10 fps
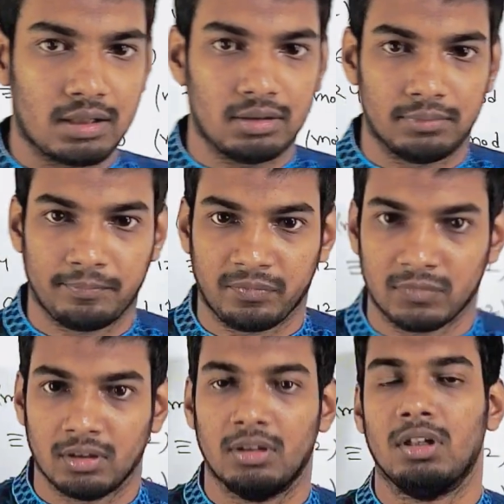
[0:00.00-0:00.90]
ক্লিয়ার
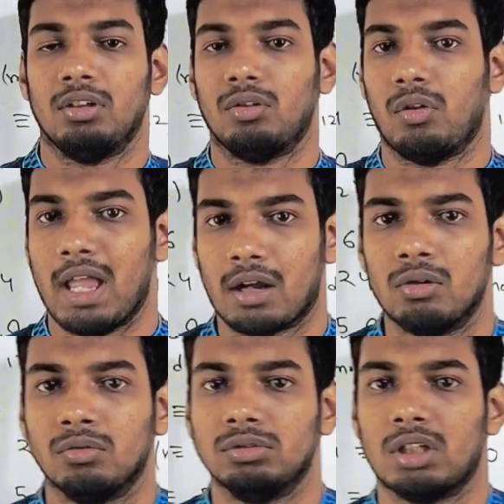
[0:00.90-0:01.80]
তো
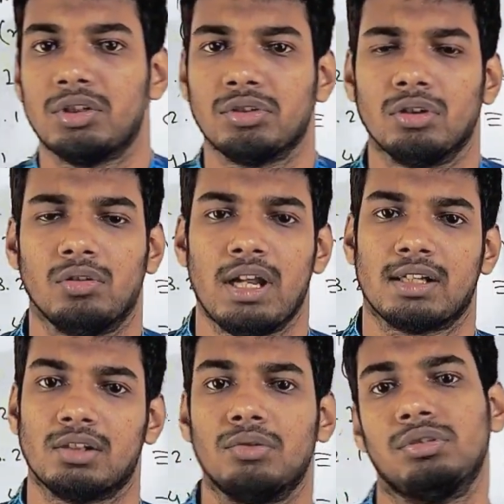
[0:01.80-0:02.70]
এখন তাহলে চলো
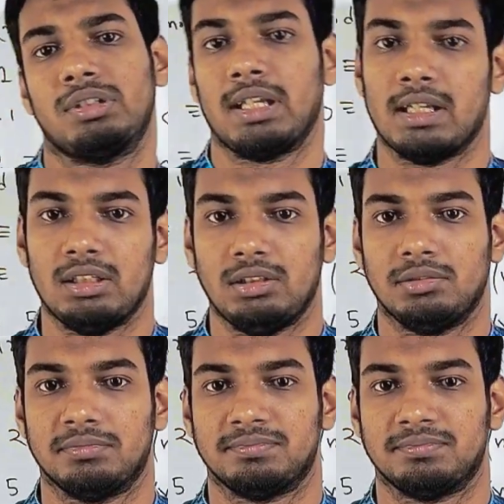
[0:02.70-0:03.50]
একটা রুলস শিখে নেই